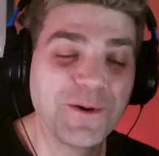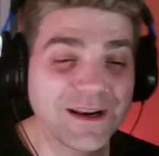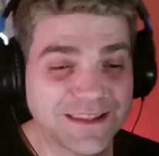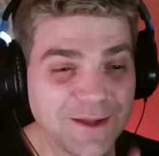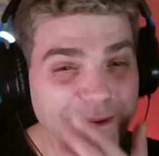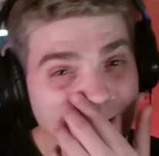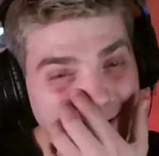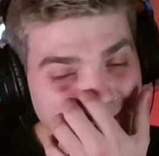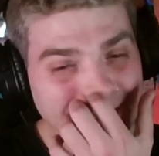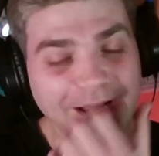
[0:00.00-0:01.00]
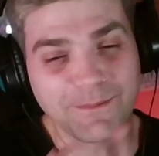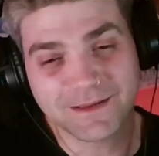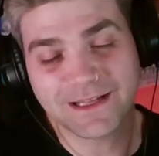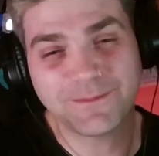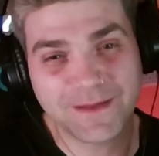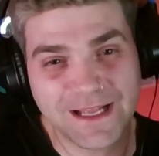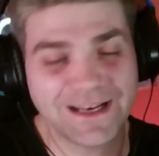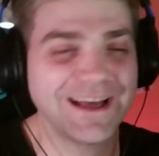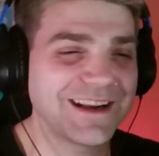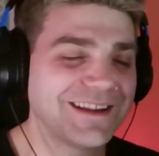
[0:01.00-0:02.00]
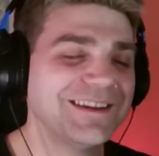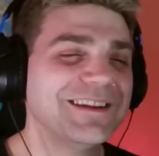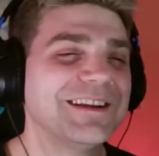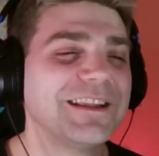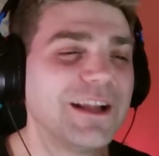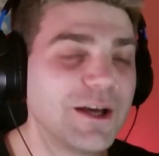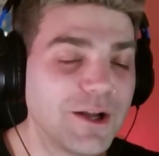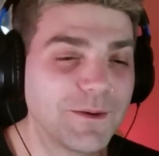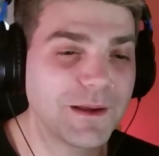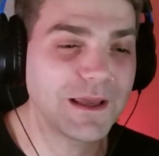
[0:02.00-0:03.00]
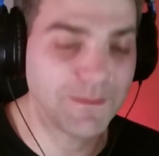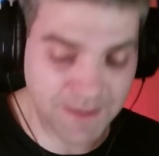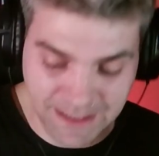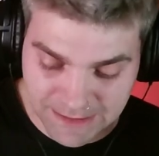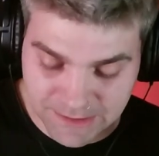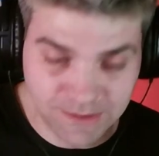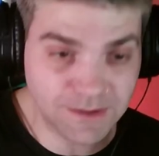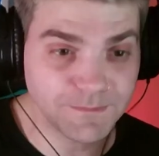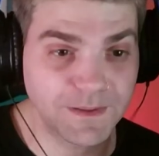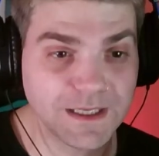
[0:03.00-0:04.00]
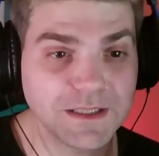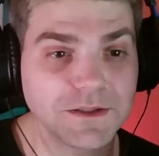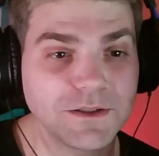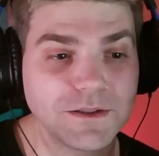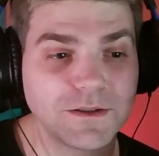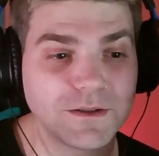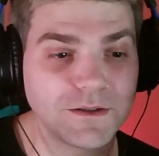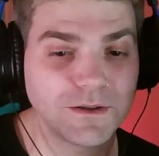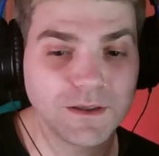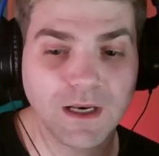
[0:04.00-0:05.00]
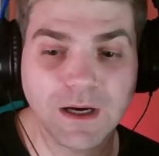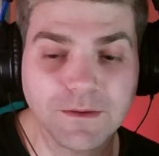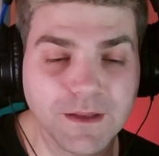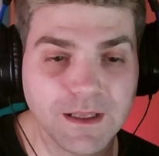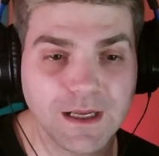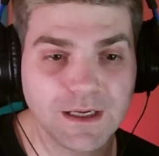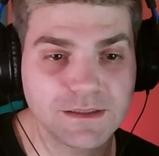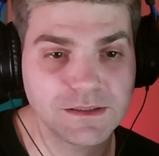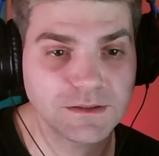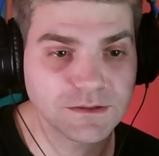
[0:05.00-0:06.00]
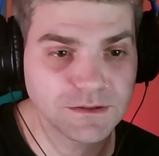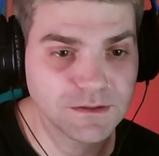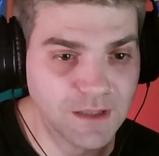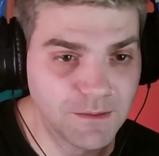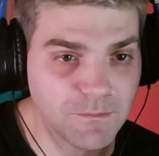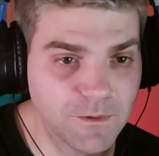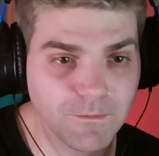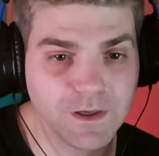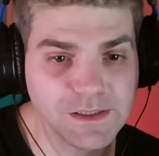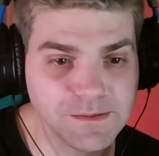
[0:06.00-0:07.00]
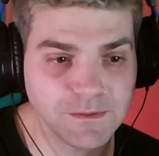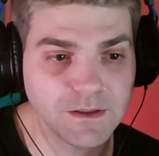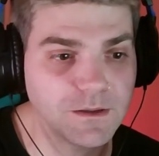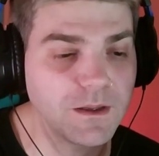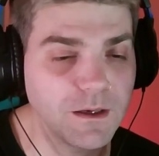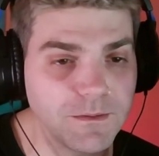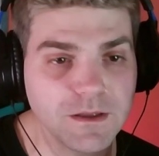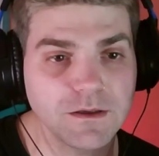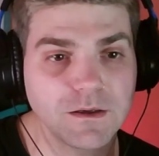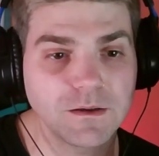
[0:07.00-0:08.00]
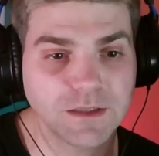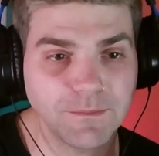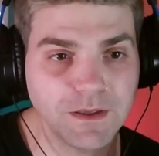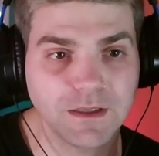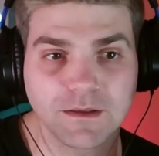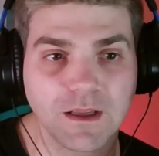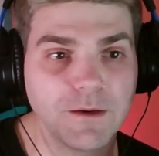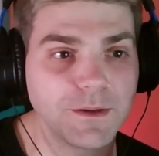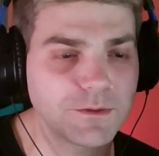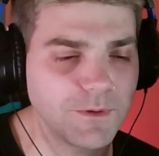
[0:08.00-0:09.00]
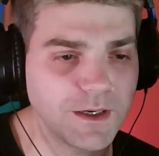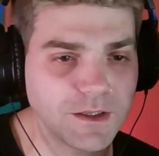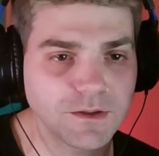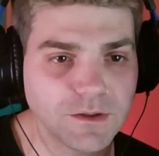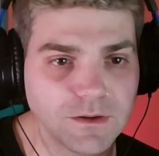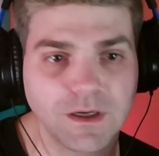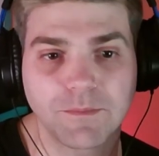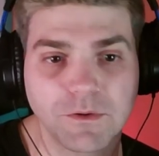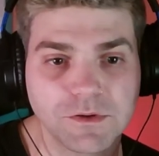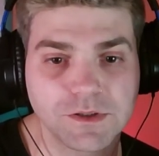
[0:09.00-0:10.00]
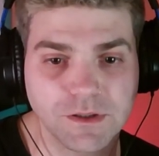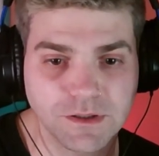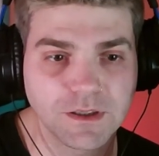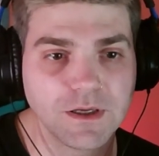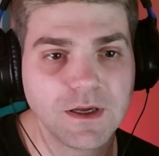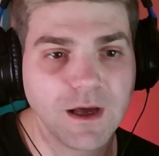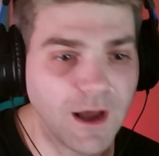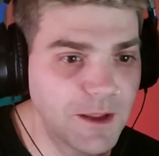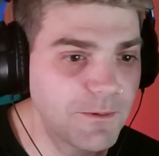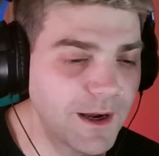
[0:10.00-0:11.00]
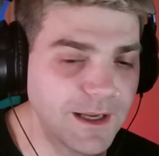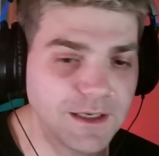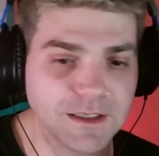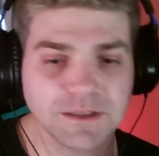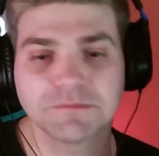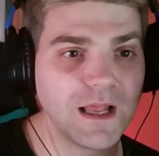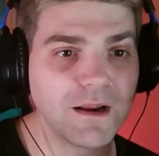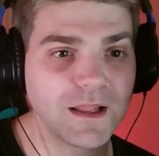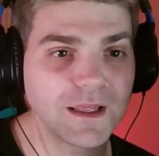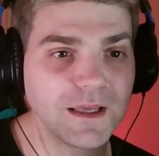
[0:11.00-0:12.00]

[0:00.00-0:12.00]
Hubiera estado mejor que apareciera al final. No, no, eh, me encantó. Me encantó la onda de la canción. Estaba muy, buenísimo. y el video también. El vestuario, todo, la producción hay baile. La verdad